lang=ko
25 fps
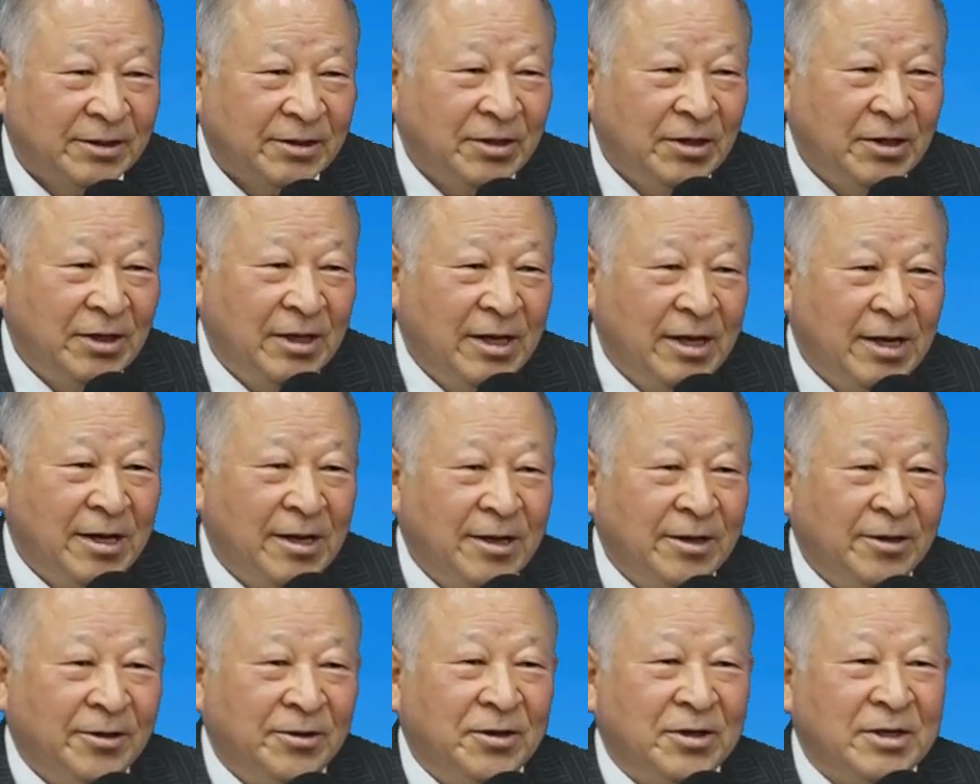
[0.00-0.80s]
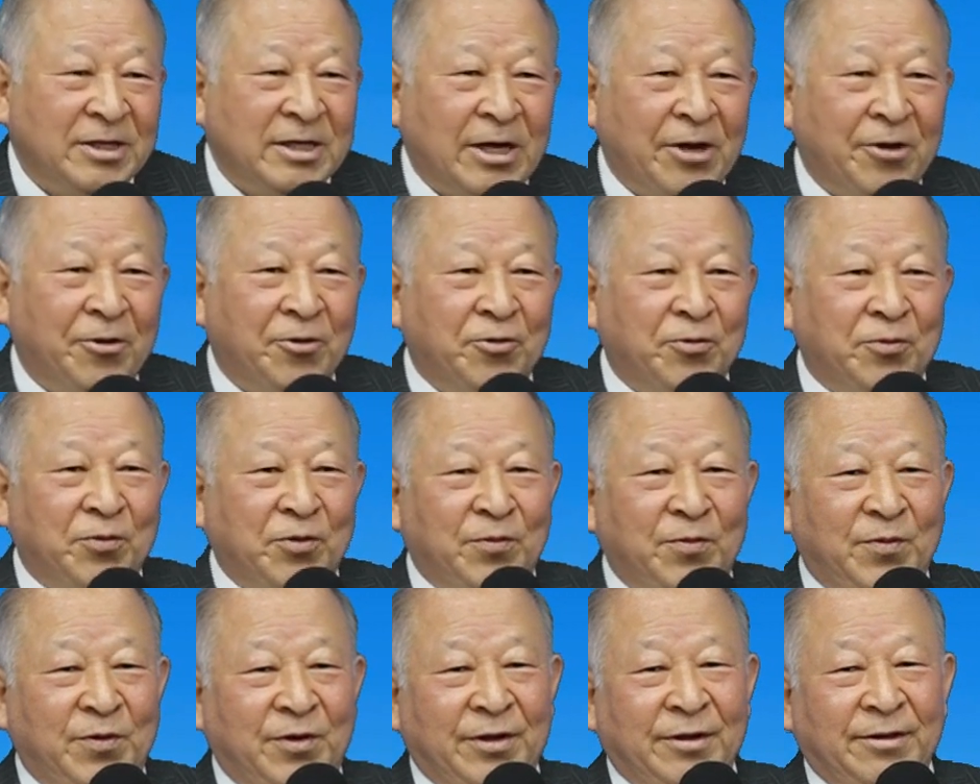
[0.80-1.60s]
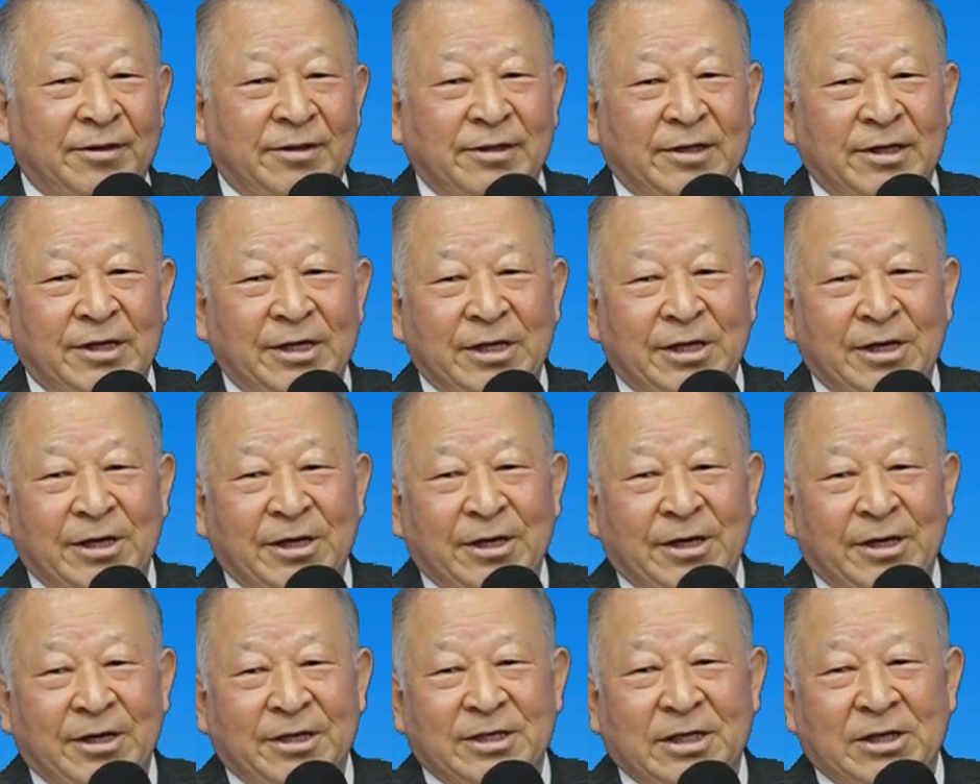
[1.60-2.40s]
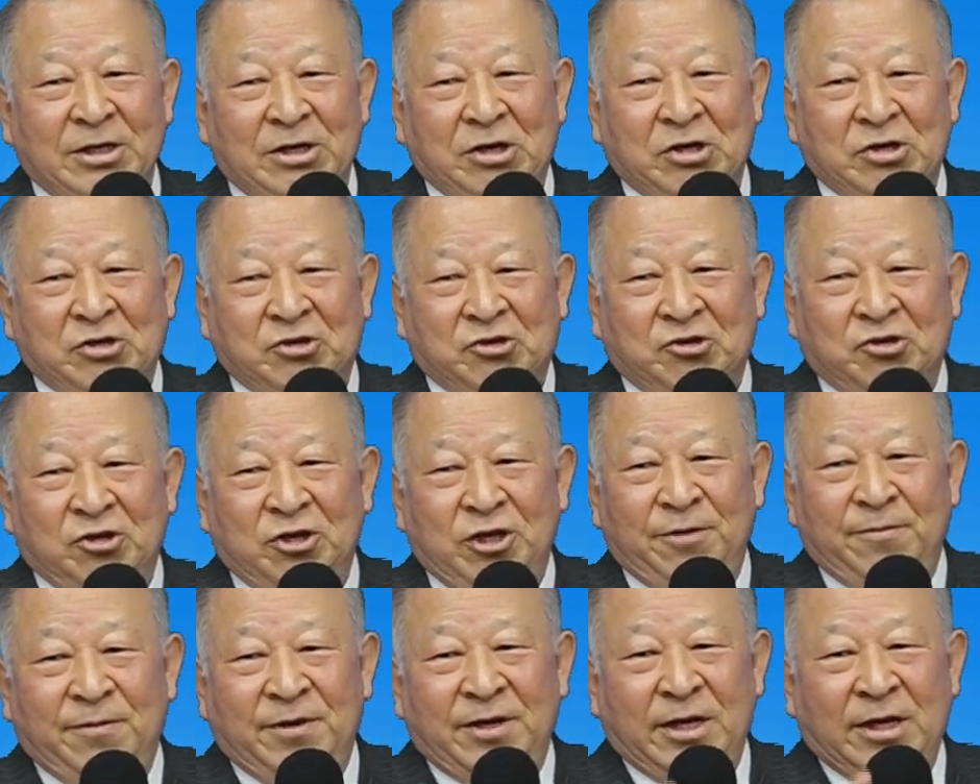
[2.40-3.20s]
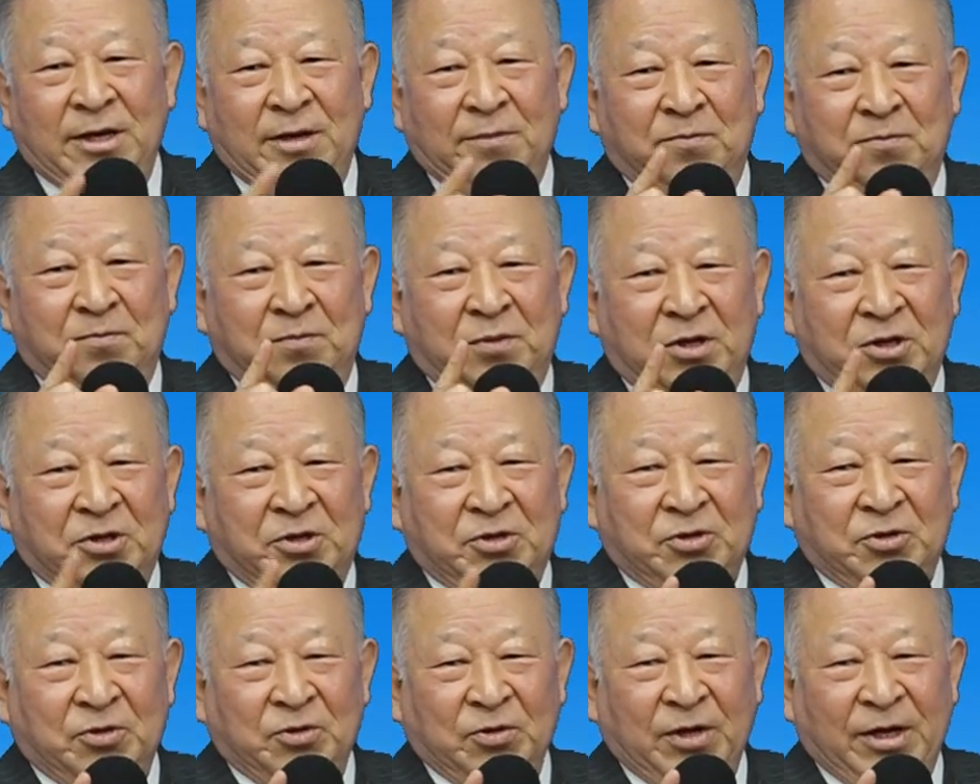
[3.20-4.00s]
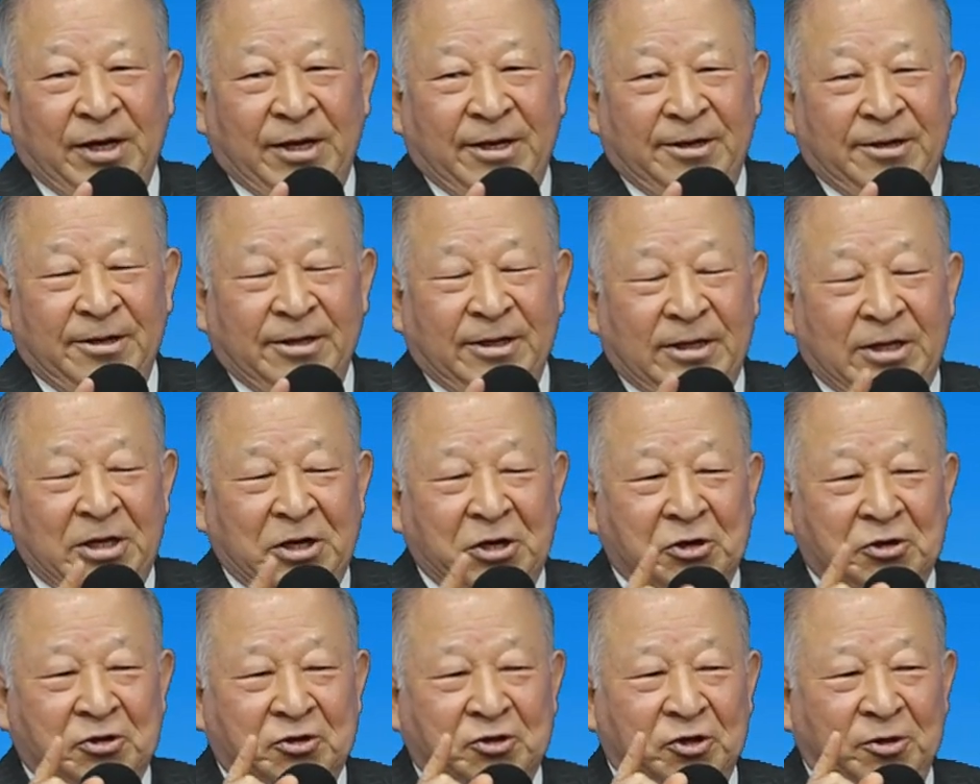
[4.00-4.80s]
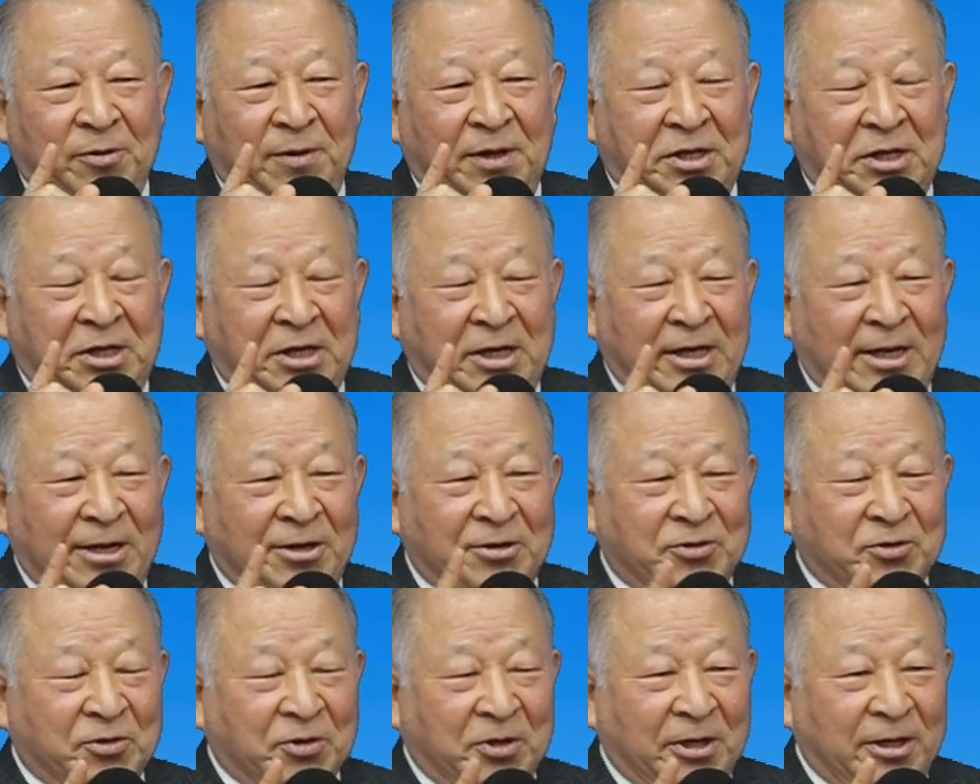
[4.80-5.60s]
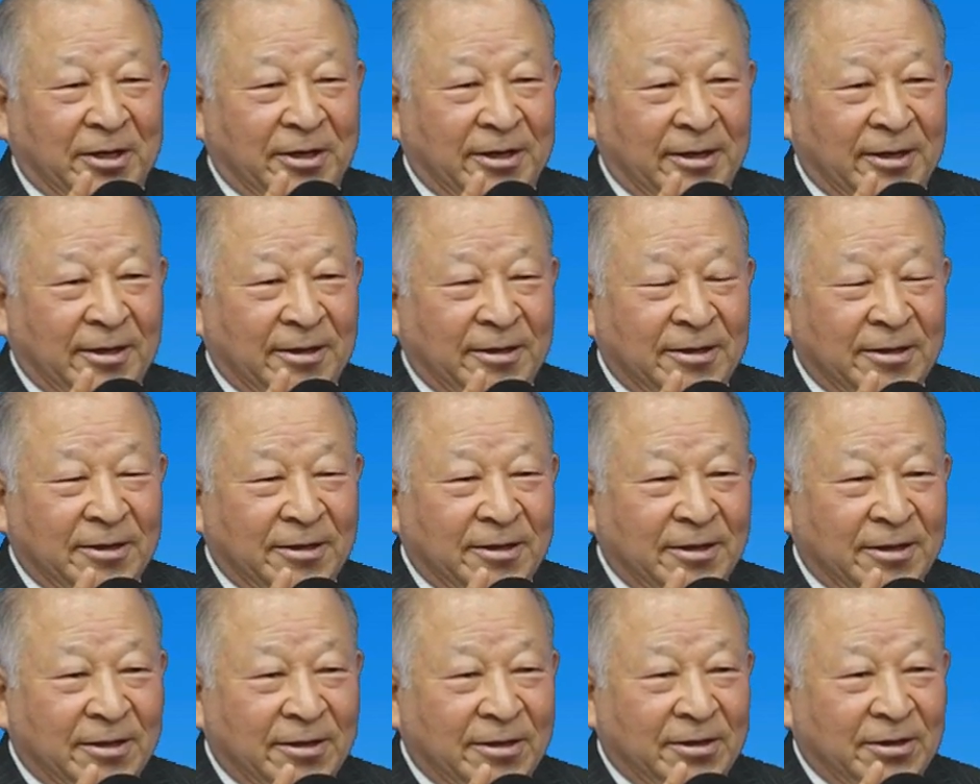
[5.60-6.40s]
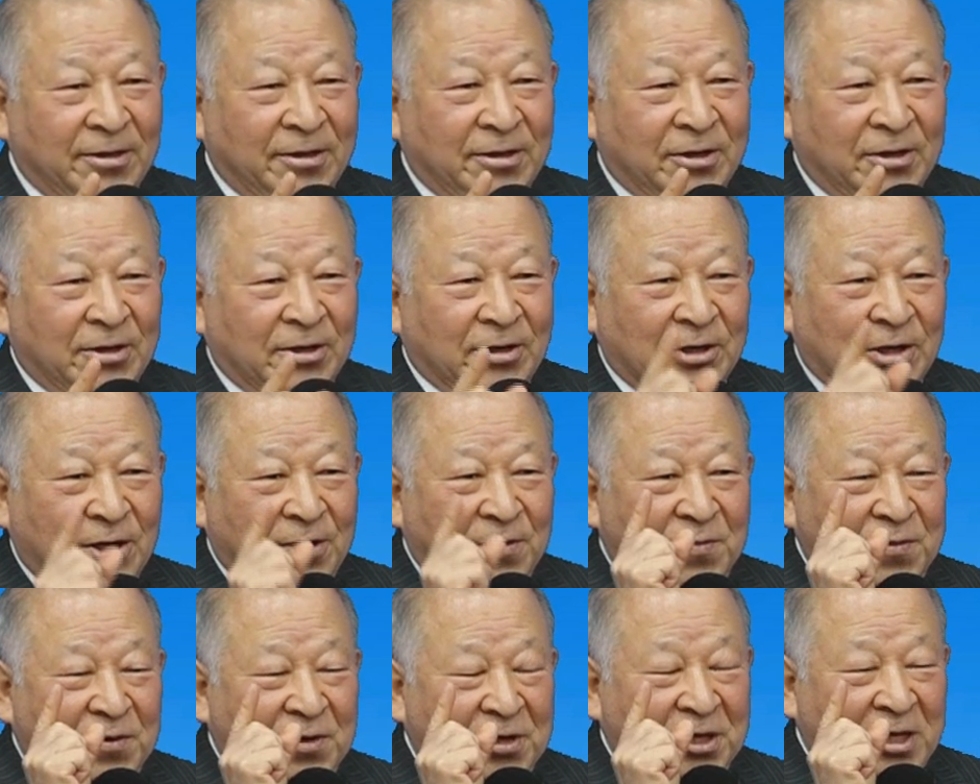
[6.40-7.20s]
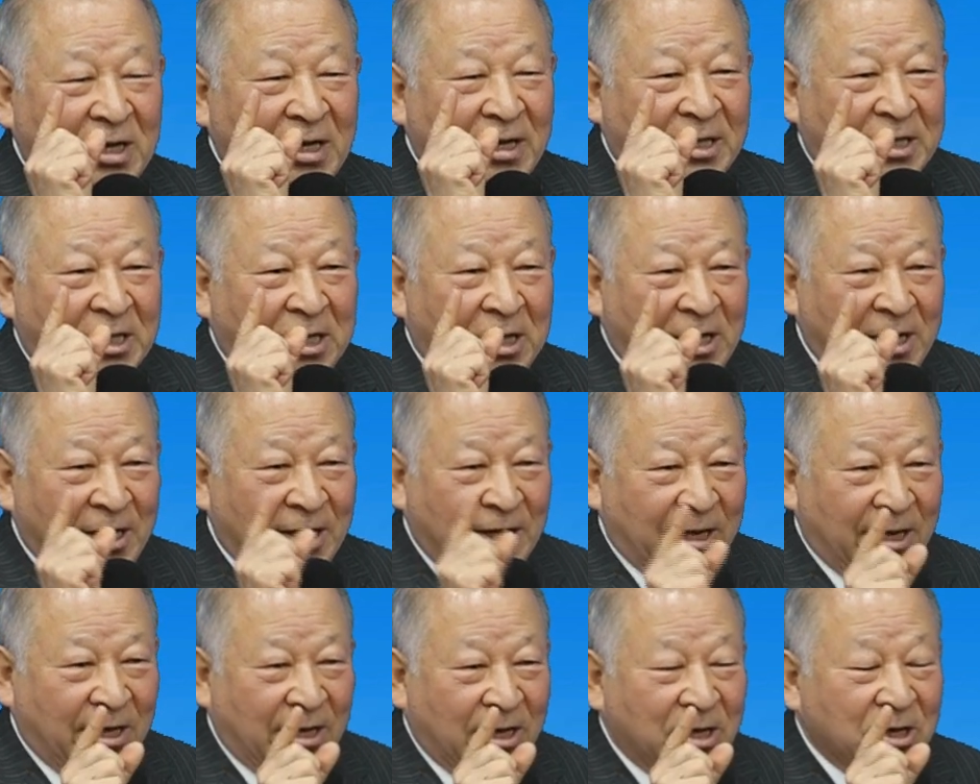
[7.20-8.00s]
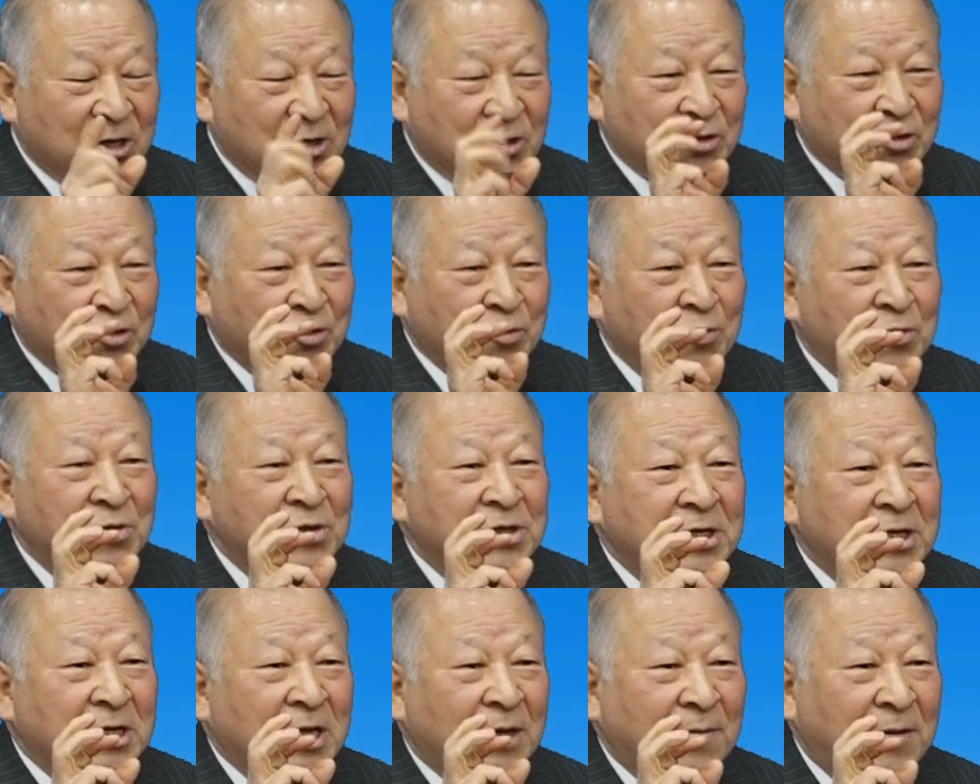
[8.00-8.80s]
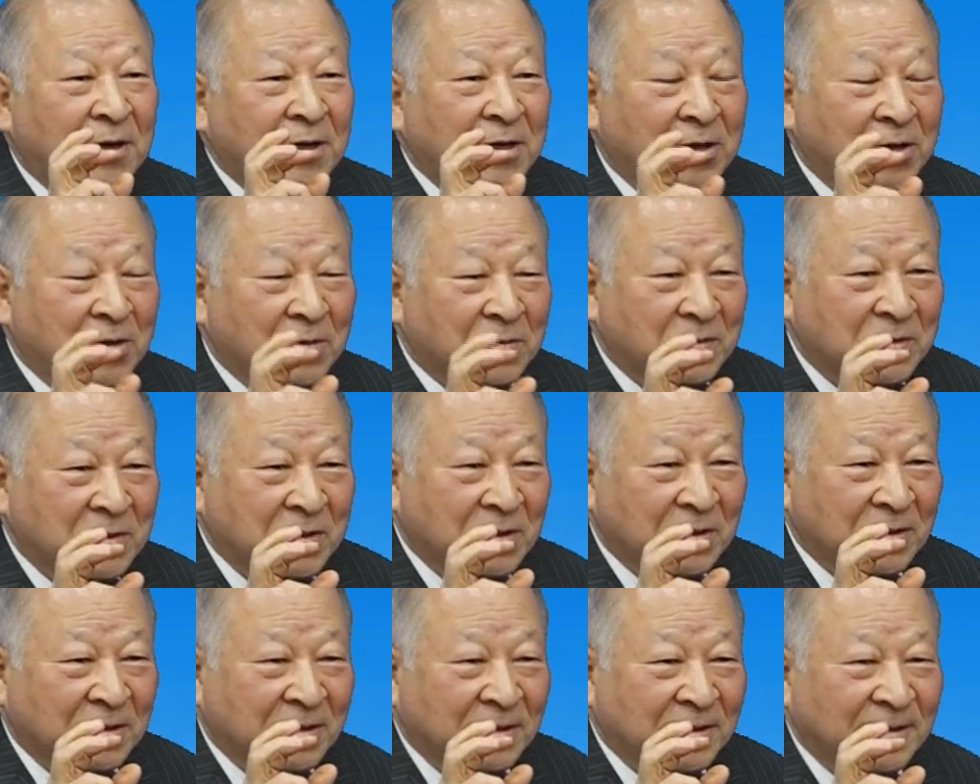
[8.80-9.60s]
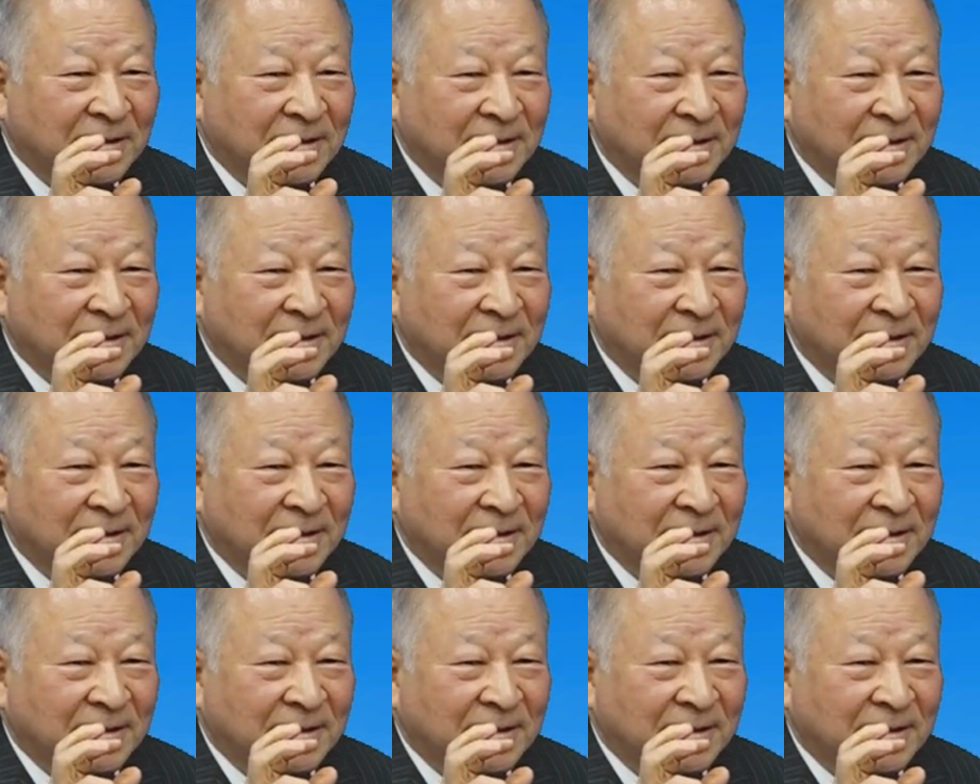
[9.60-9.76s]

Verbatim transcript: 그런데 어느 자료를 보면 자 예수님의 피 속에는 예수님의 디인 속에는 어머니의 디인이 23자밖에 없어.